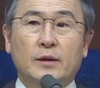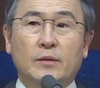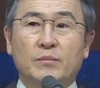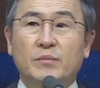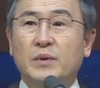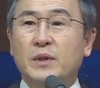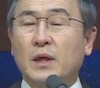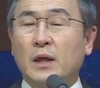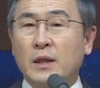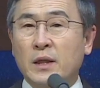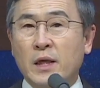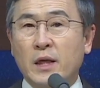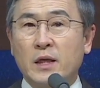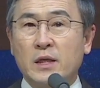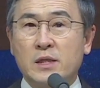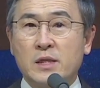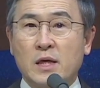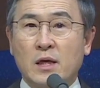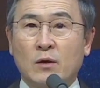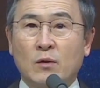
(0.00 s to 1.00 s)
비가
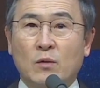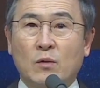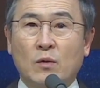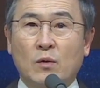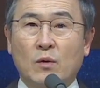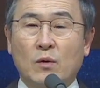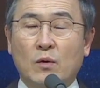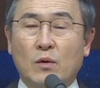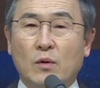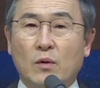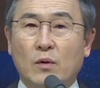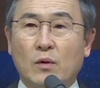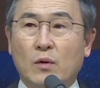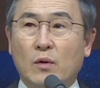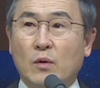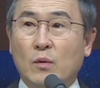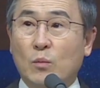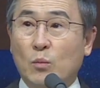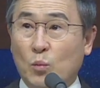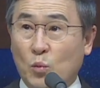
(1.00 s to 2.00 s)
내리지 않고
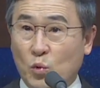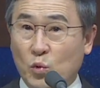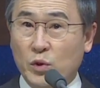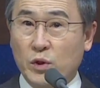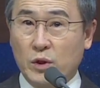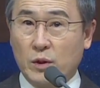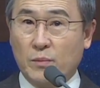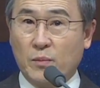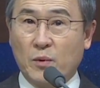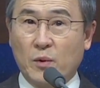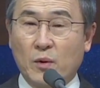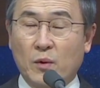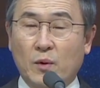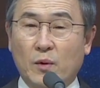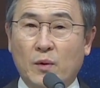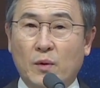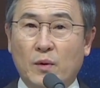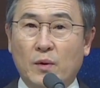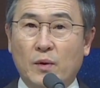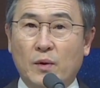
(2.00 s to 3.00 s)
물이 없고
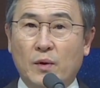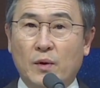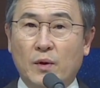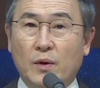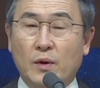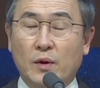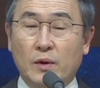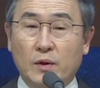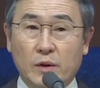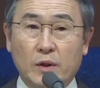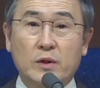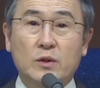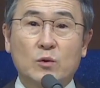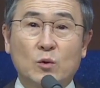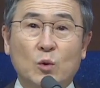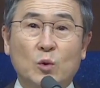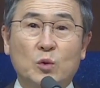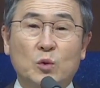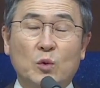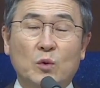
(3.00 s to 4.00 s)
어, 그래서
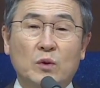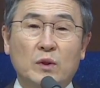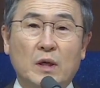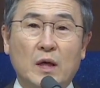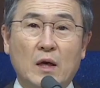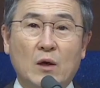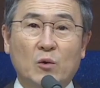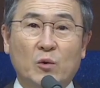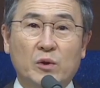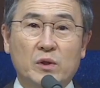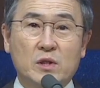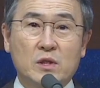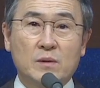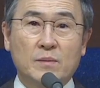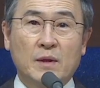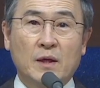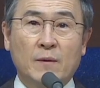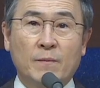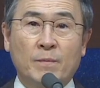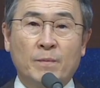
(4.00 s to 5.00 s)
고통을 당하고
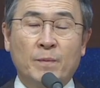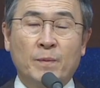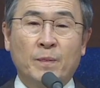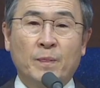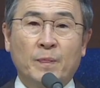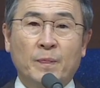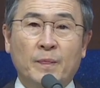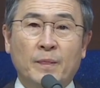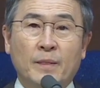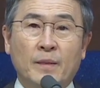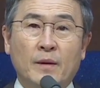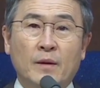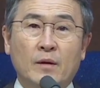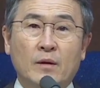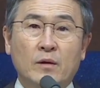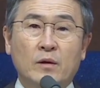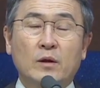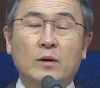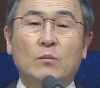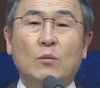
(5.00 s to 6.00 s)
있지만
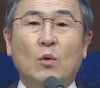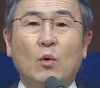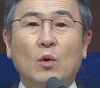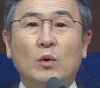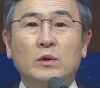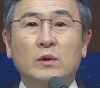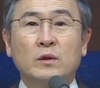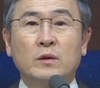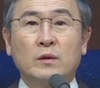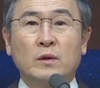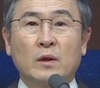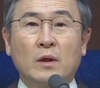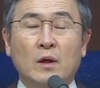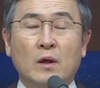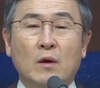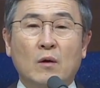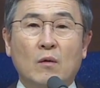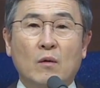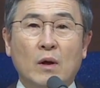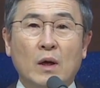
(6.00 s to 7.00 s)
그 모든
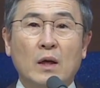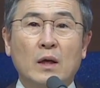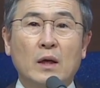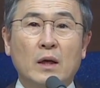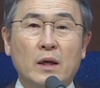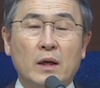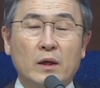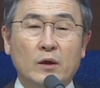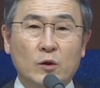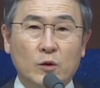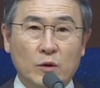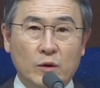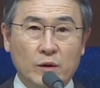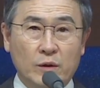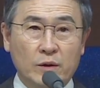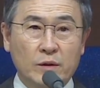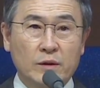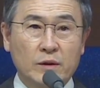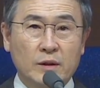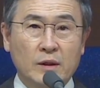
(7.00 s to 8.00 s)
환란의
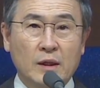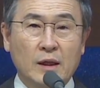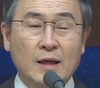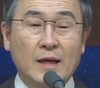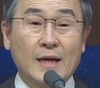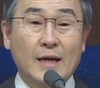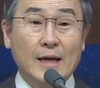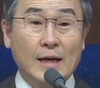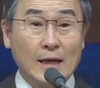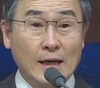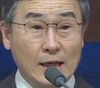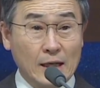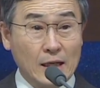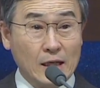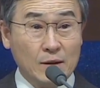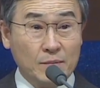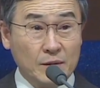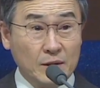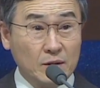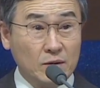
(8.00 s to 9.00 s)
근원은
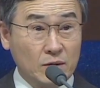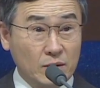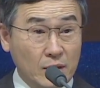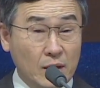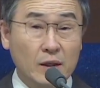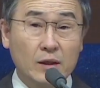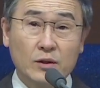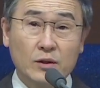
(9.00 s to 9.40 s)
하나님을 떠난